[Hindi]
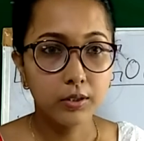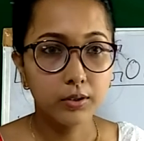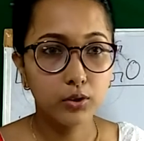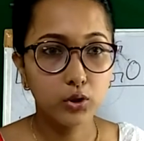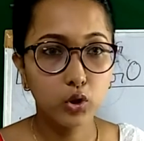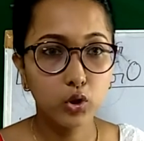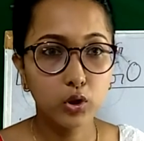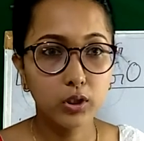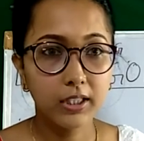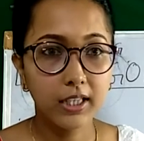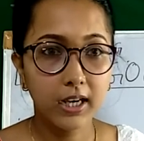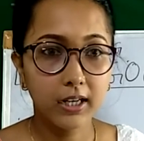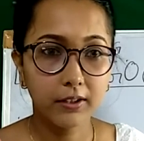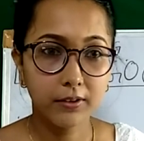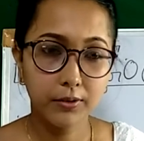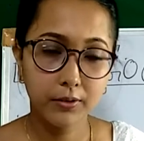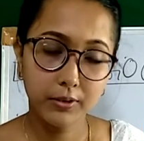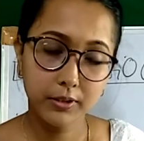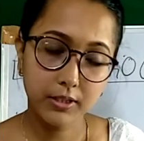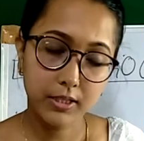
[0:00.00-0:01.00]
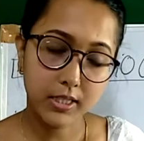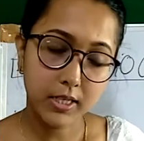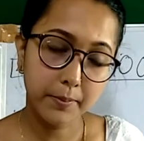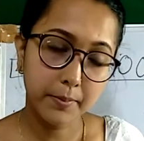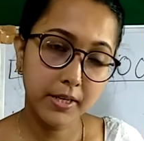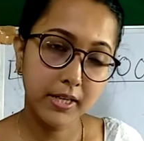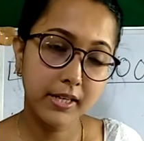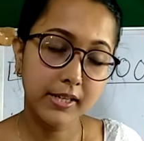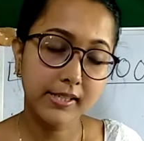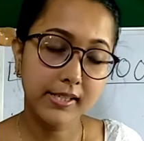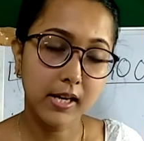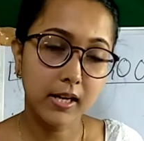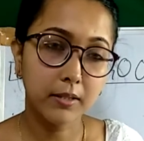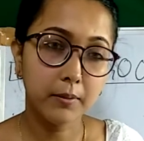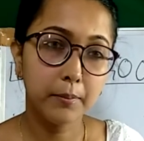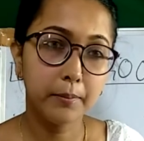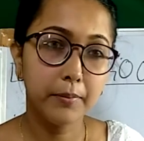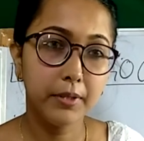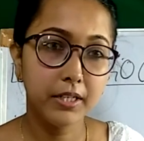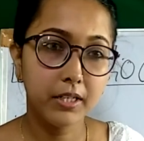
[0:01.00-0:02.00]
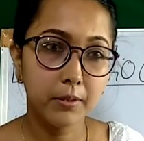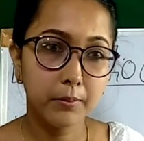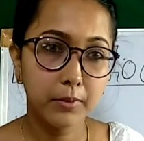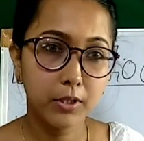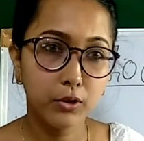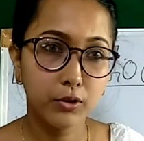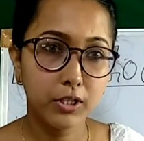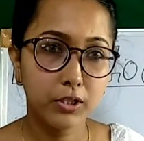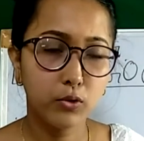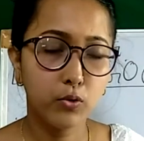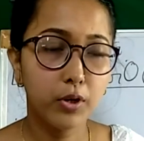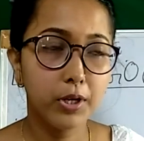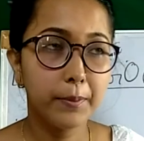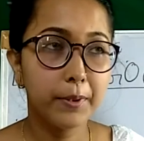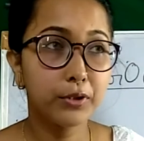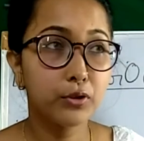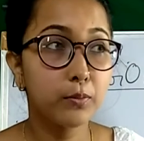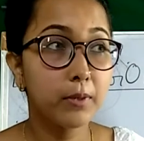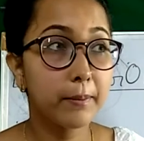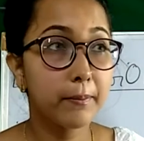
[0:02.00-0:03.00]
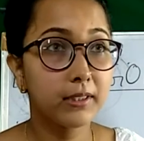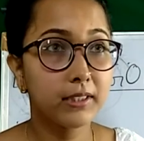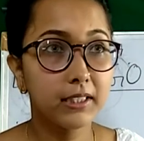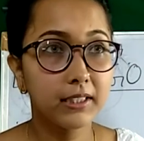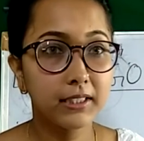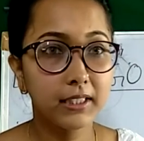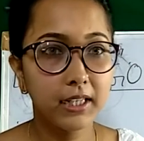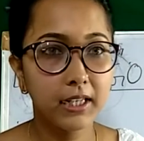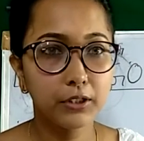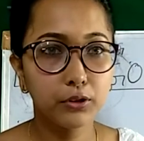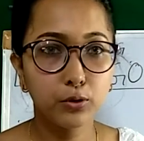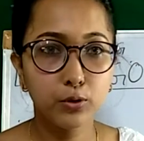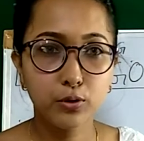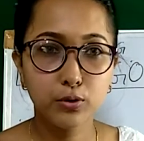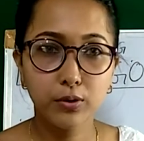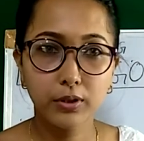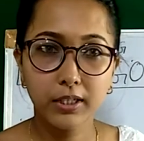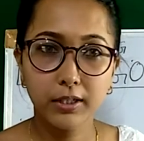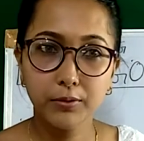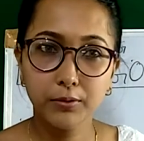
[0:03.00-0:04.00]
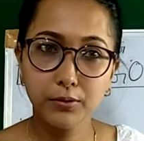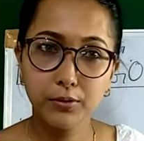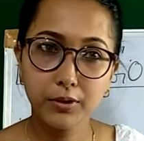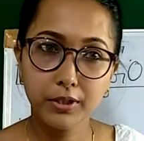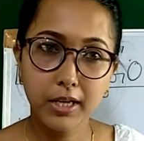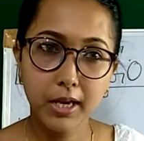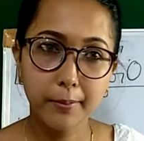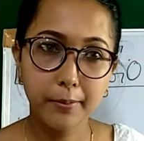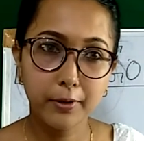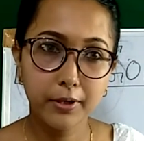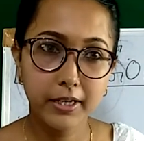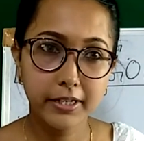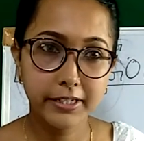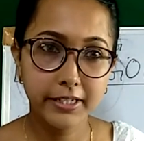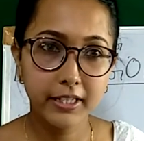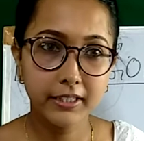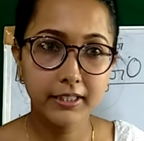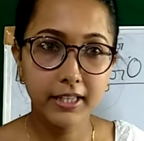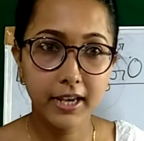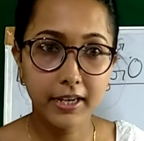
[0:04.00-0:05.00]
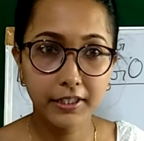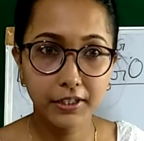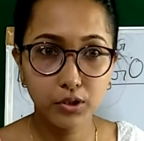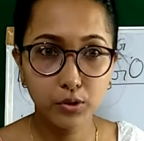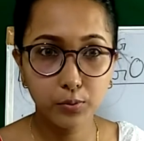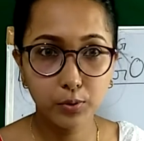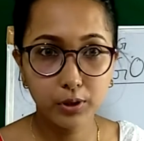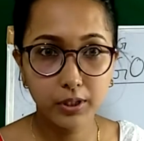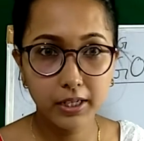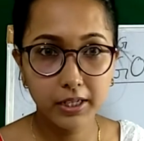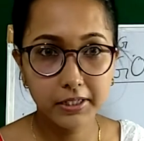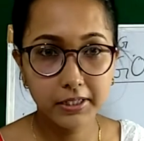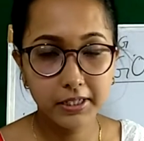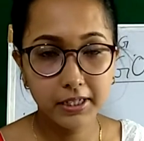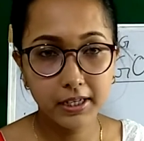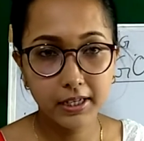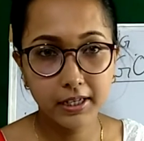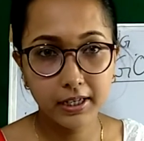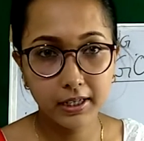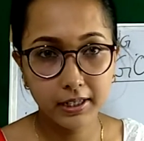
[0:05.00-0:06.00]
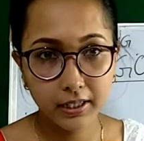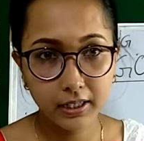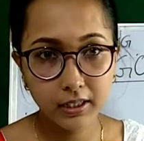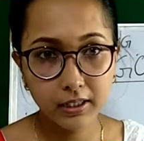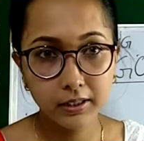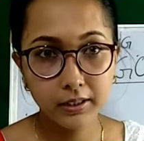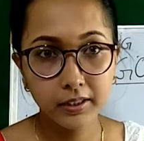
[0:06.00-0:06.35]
तो क्या सभी के साथ विनम्र होना कोई भी तुम्हें मदद करे तो उसको उनको क्या बोलना चाहिए थैंक यू बोलना चाहिए है ना